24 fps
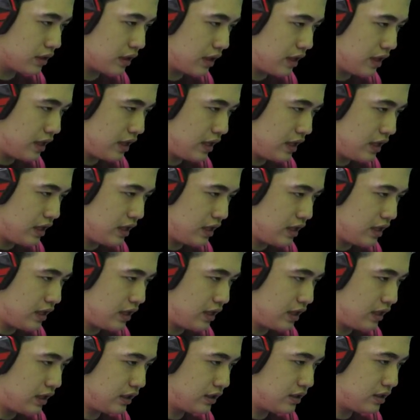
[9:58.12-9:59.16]

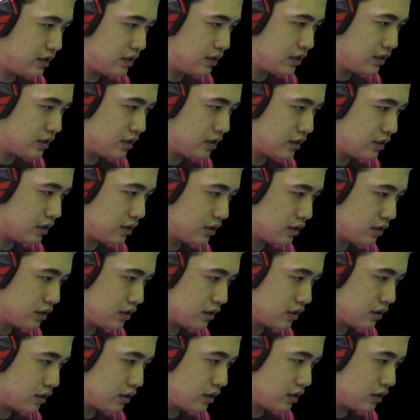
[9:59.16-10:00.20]
Nice.
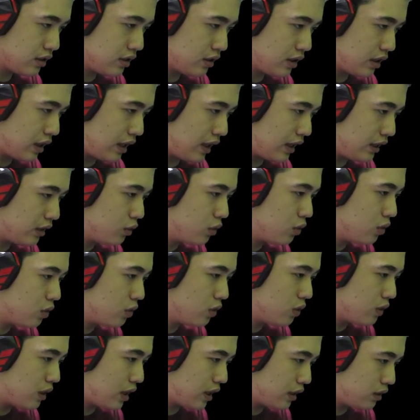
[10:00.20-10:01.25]

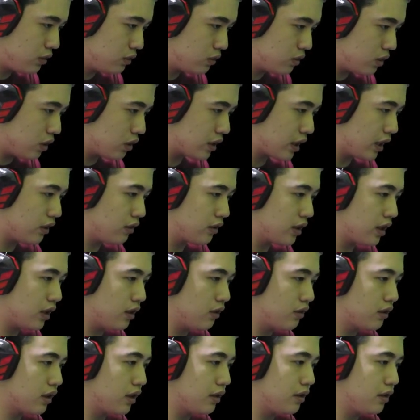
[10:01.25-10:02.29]
Aduh, aduh. Oke, okay, oke, okay, oke.
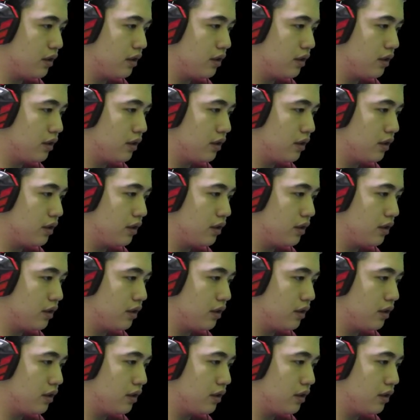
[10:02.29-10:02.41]
Okay.